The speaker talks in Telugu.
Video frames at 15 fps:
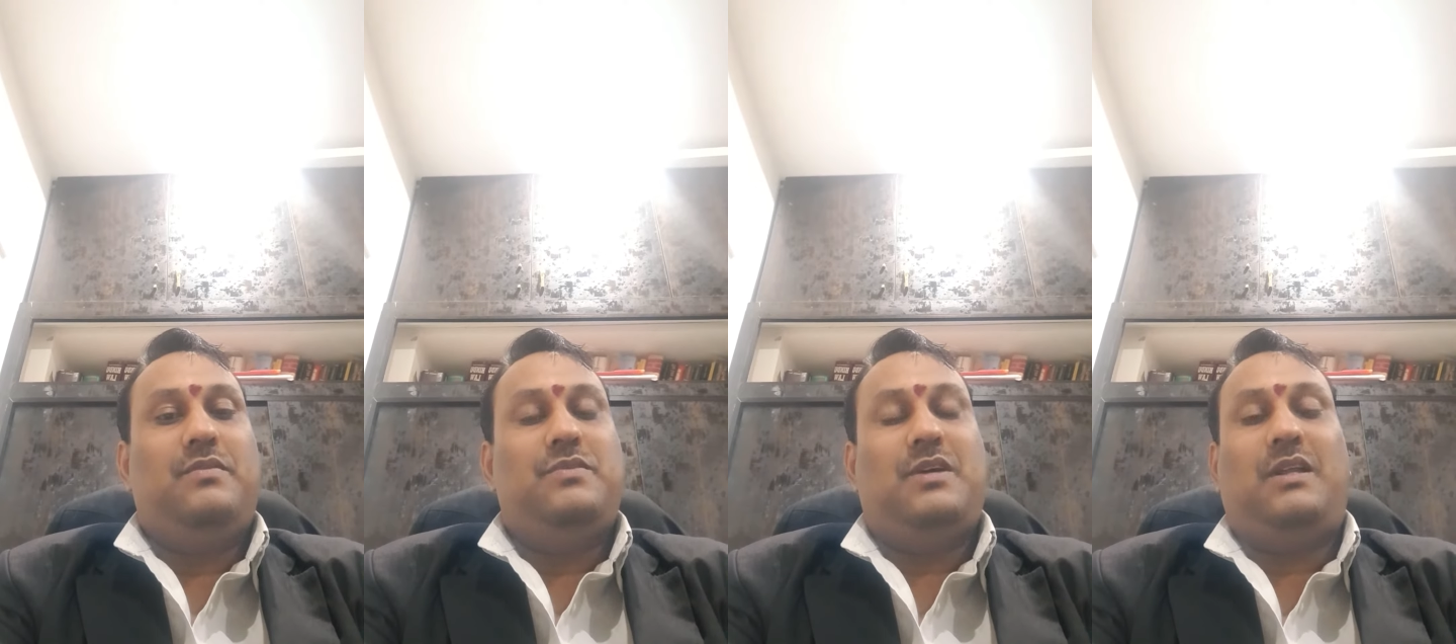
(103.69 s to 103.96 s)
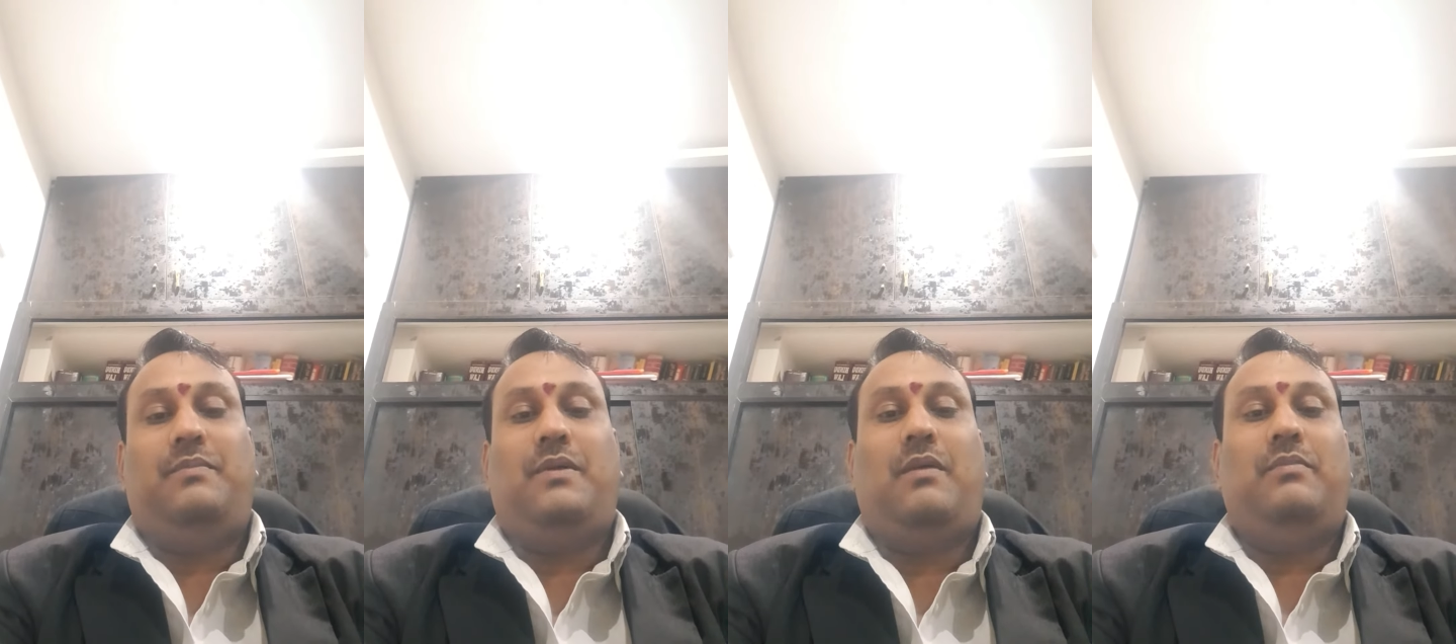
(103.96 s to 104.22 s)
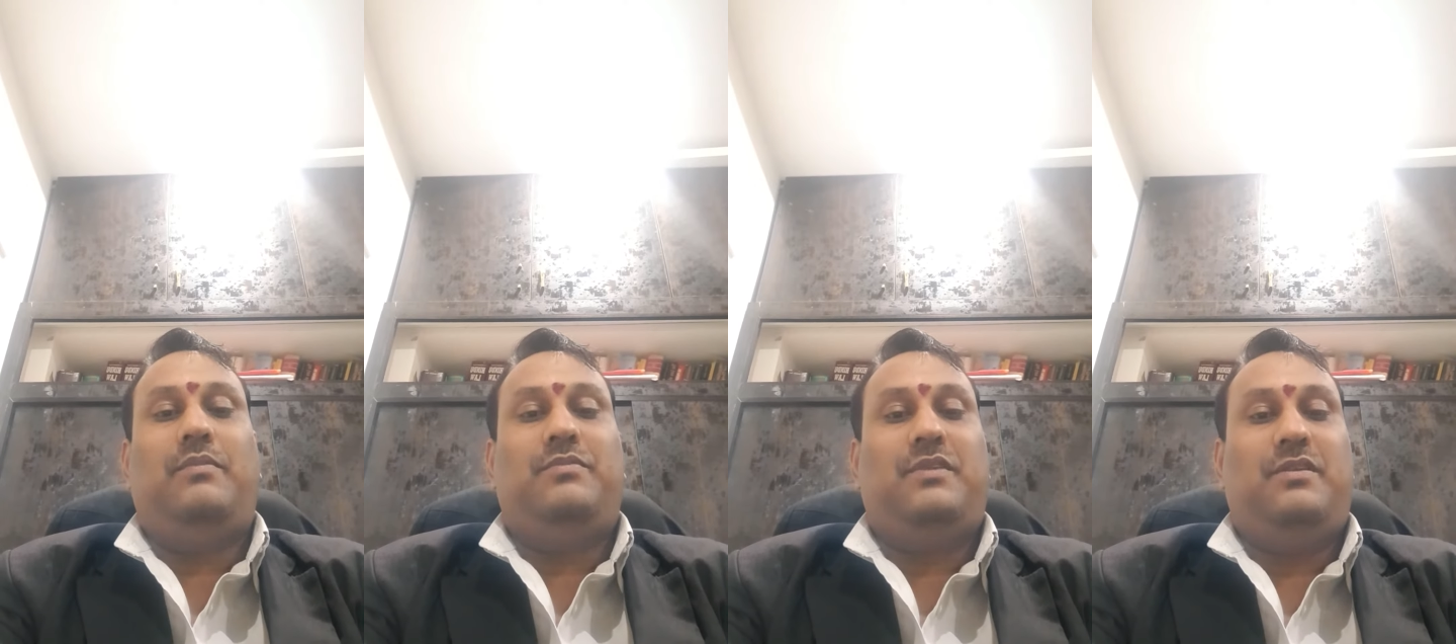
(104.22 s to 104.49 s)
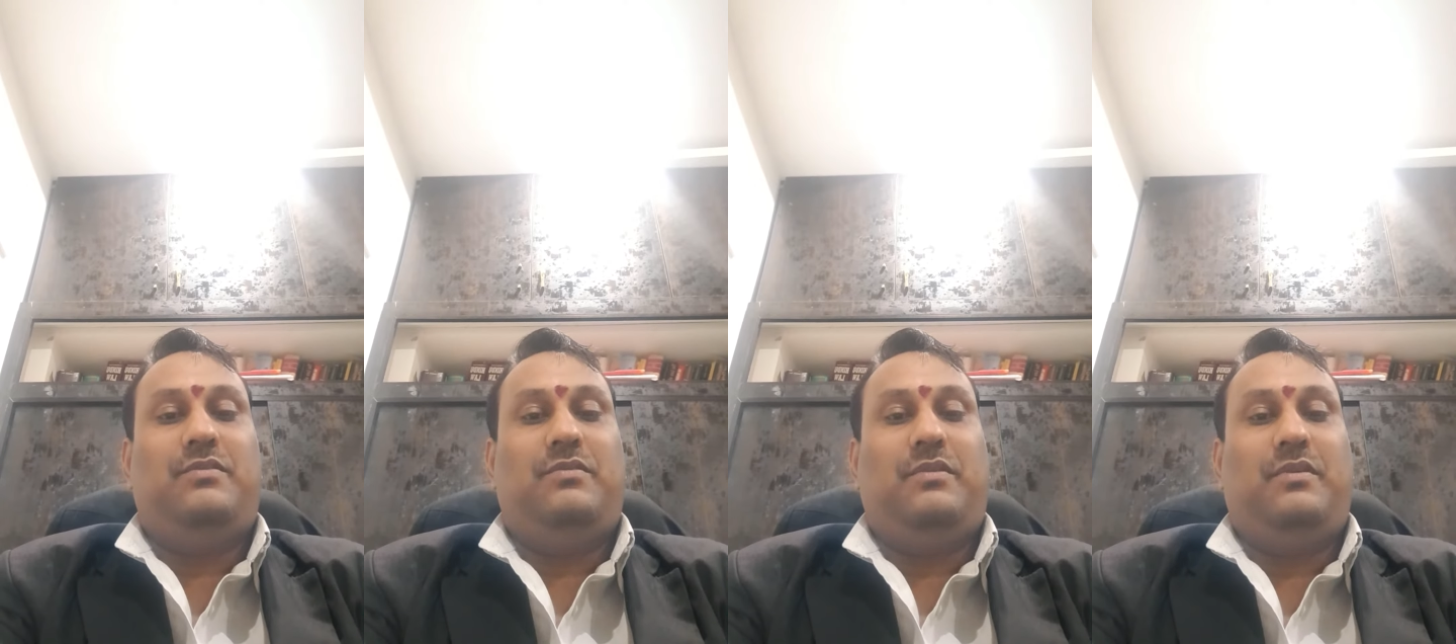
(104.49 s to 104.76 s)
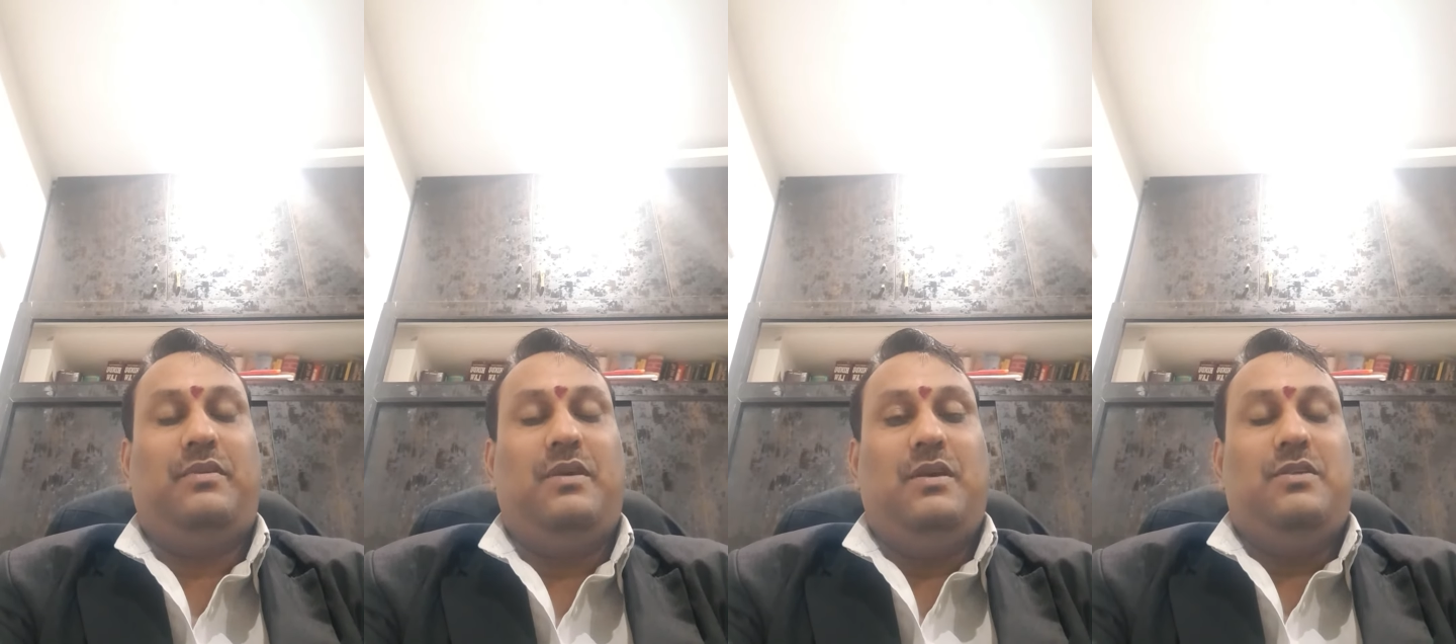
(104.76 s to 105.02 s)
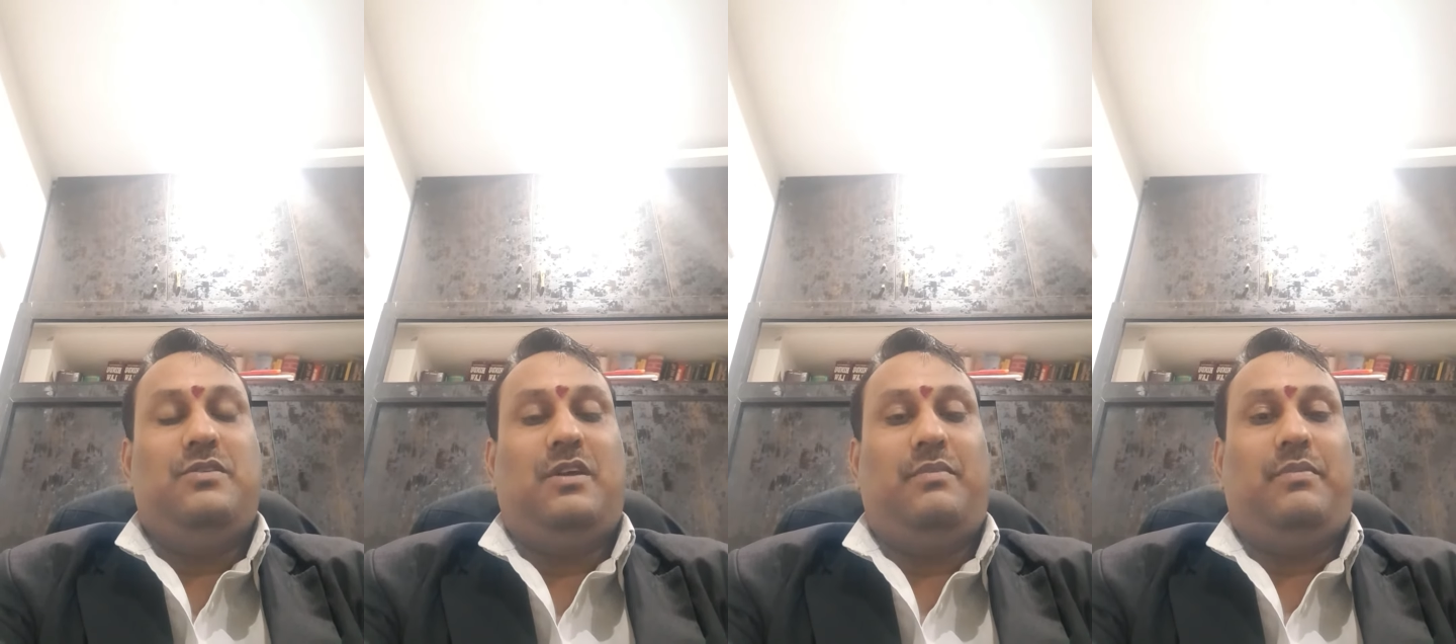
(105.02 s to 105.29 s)
చాలా ప్రాబ్లమ్స్ అవుతుంది
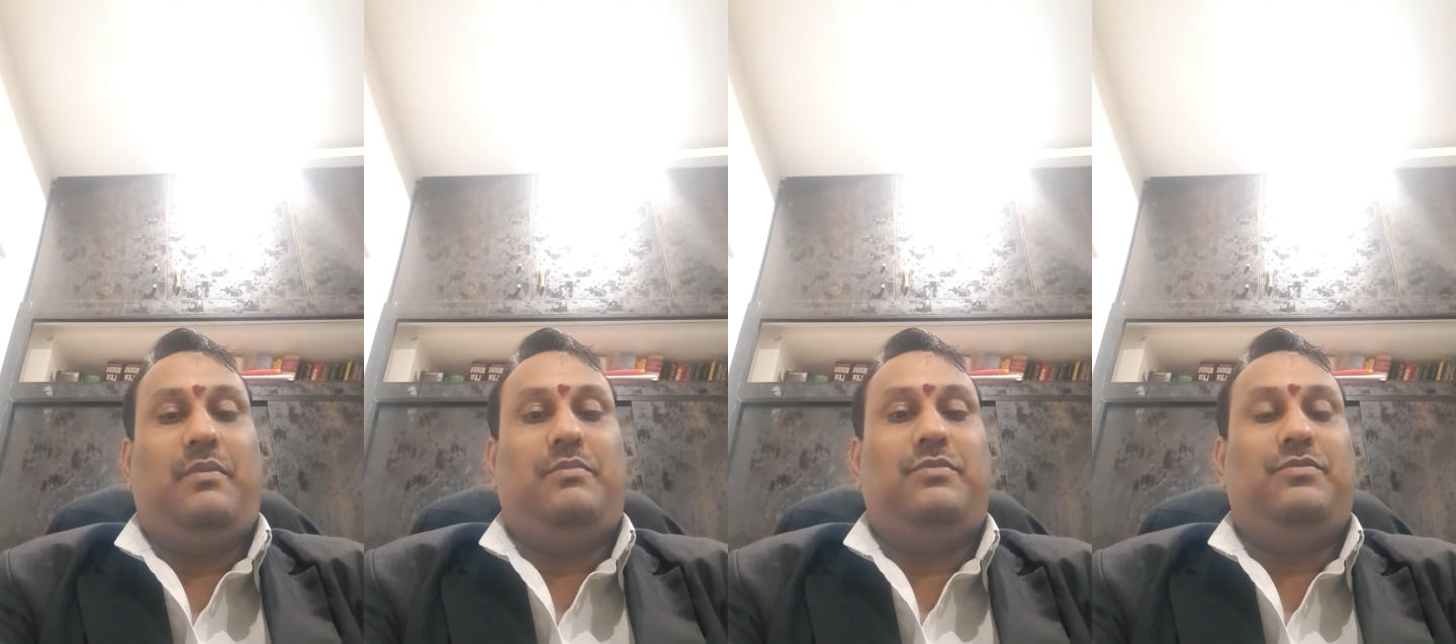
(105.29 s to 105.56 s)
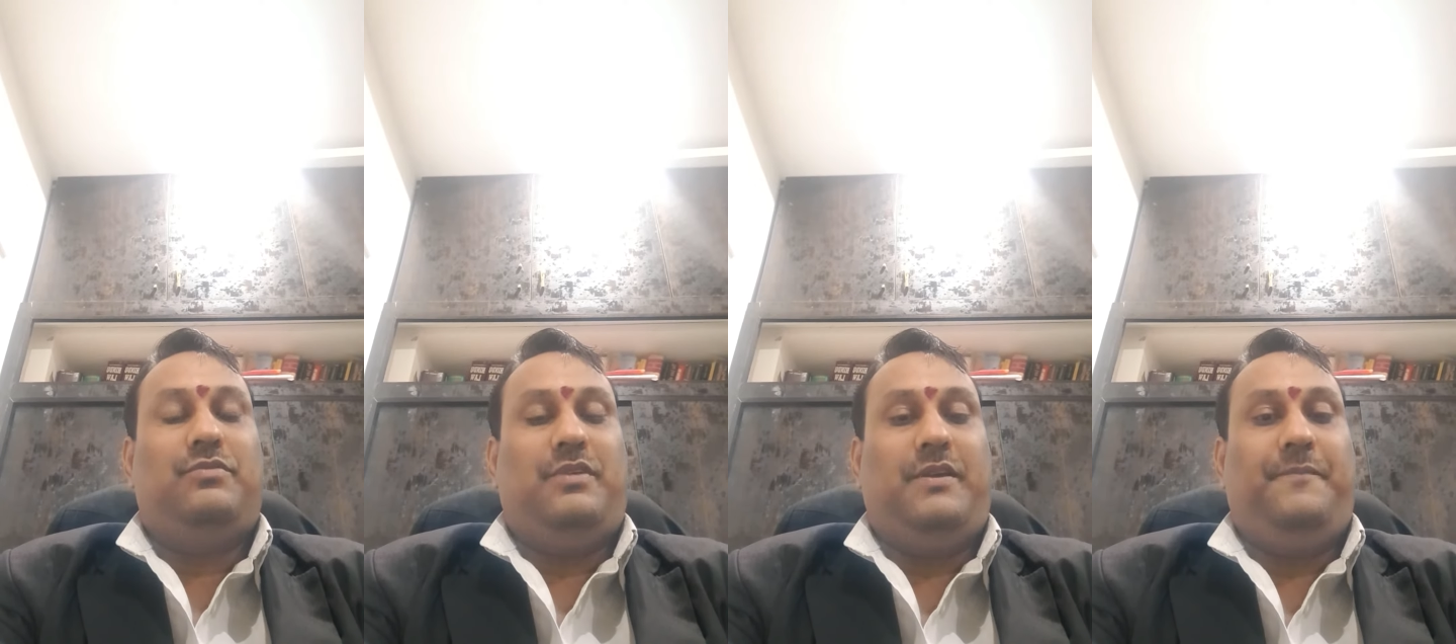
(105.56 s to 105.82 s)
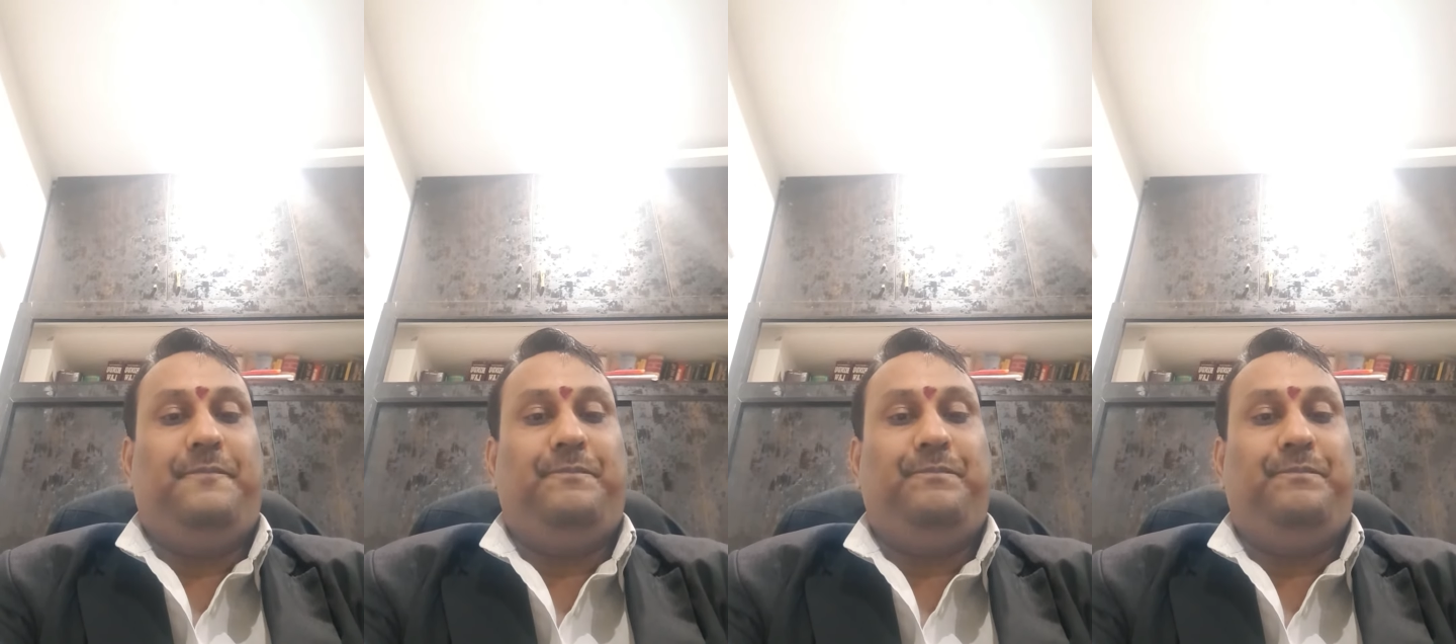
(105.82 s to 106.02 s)
చాలా ప్రాబ్లమ్స్ ఉన్నాయి